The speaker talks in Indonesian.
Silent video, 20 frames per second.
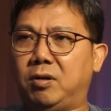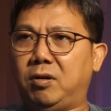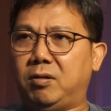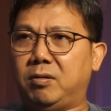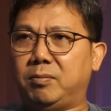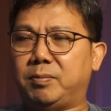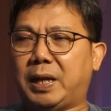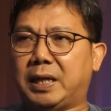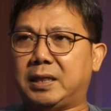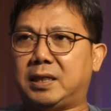kok
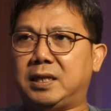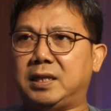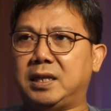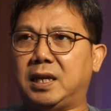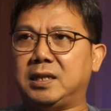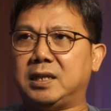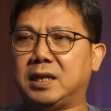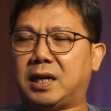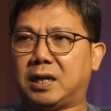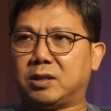
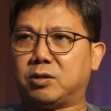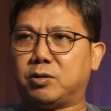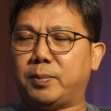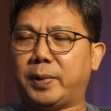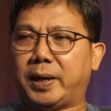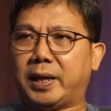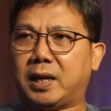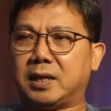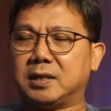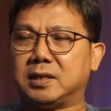pelatihnya aja kartu
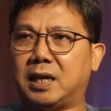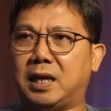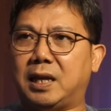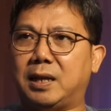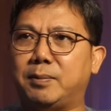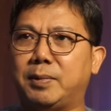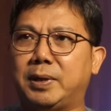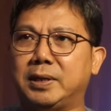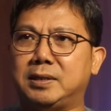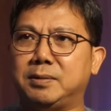merah segala
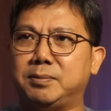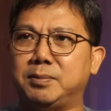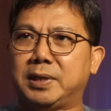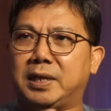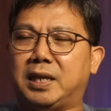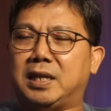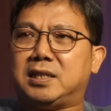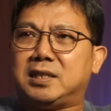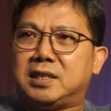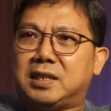oh. macam
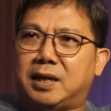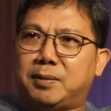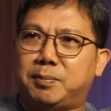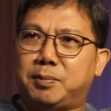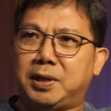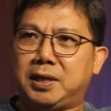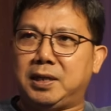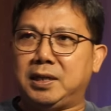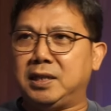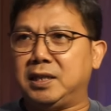tidak siap
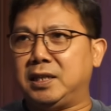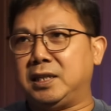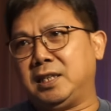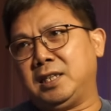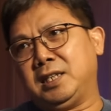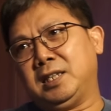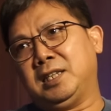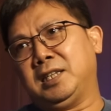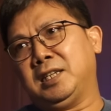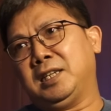kan?
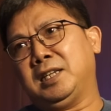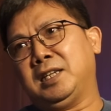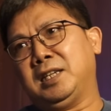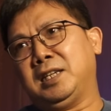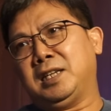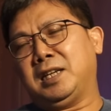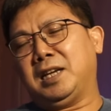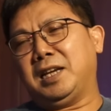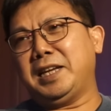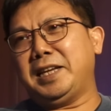Oh
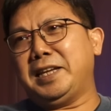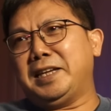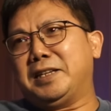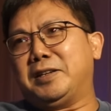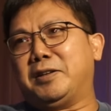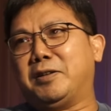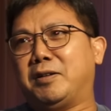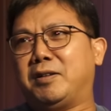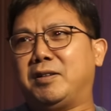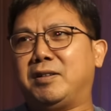gitu. Oh, iya
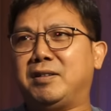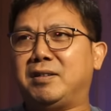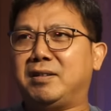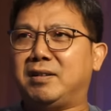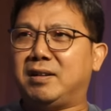dia juga dong. melakukan